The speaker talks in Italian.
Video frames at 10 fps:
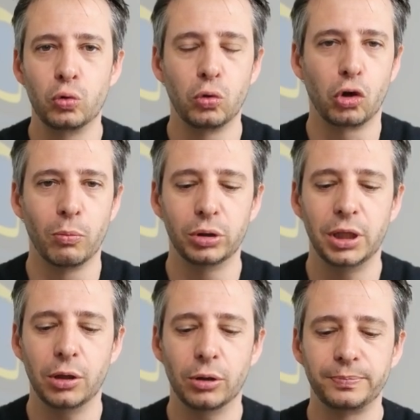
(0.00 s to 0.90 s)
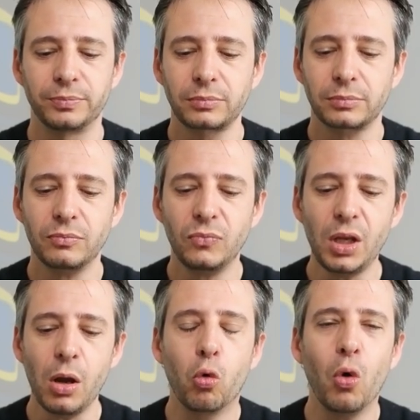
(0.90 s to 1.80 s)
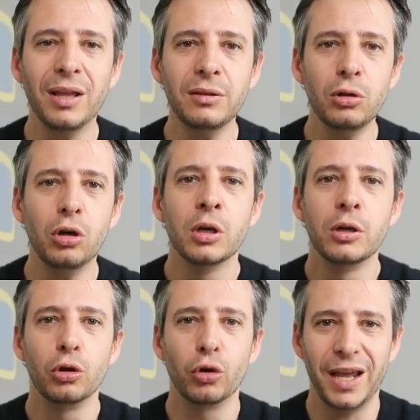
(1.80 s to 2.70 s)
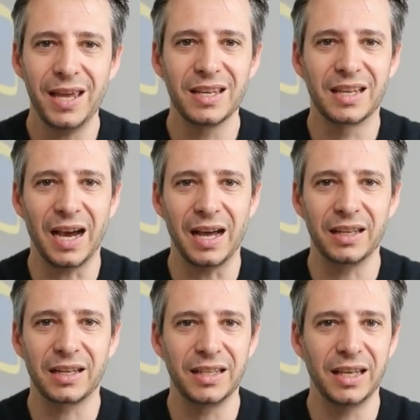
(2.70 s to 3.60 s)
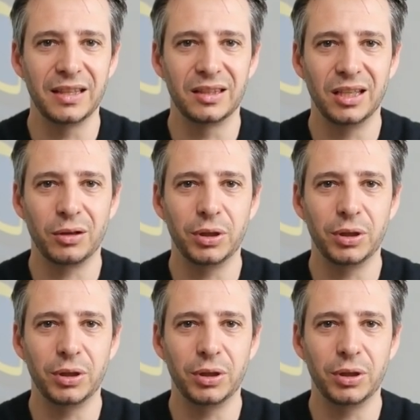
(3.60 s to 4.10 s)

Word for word: sul comodino quando non è in carica niente,